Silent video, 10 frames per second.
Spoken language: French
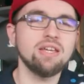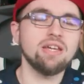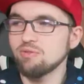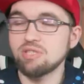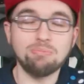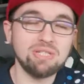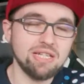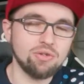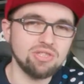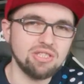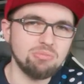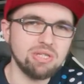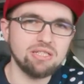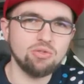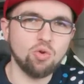si vous êtes passé à côté des
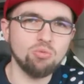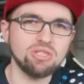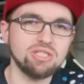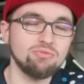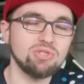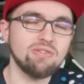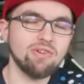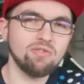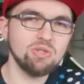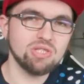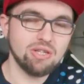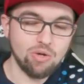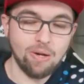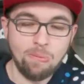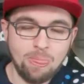pires éditeurs au monde et si vous avez envie de
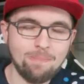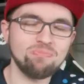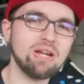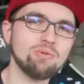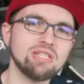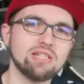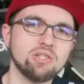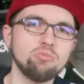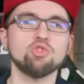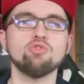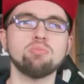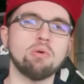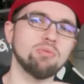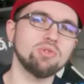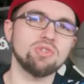savoir à quoi ça ressemble, je vous
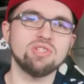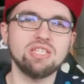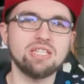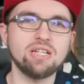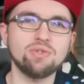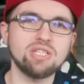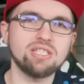propose ces quelques